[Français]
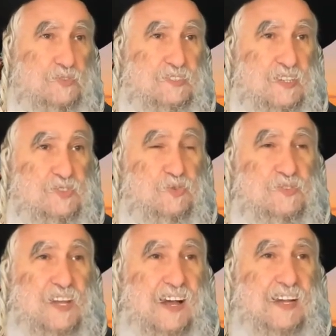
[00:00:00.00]
Une question,
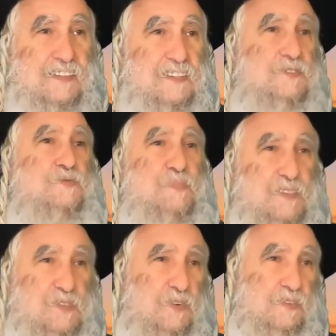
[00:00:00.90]
ça arrête une
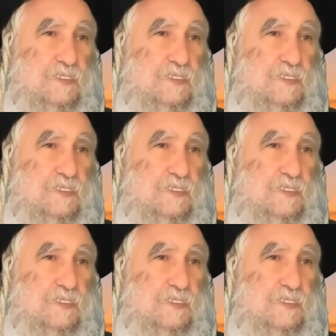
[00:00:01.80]
personne.